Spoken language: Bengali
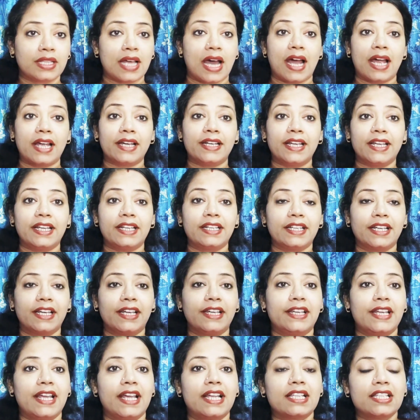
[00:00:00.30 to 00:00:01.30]
থার্ড
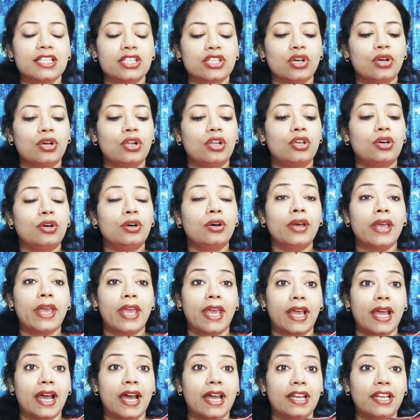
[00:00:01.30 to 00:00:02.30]
ইনগ্রিডিয়েন্টস হলো
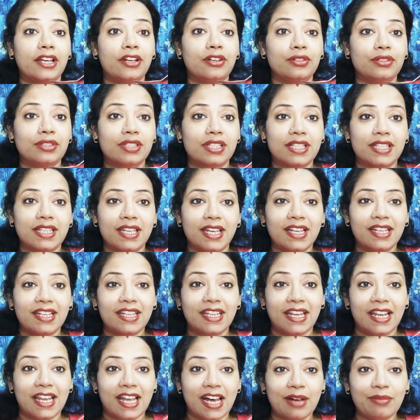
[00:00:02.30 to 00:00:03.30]
এখানে হচ্ছে
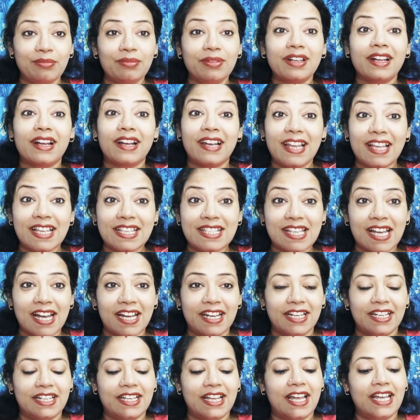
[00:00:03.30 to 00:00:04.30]
নিলাম
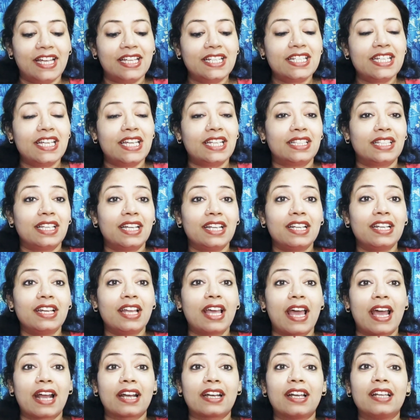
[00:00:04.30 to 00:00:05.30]
গ্লিসারিন এই শীতের
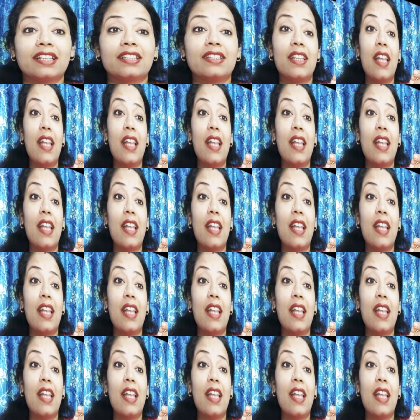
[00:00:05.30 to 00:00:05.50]
একটা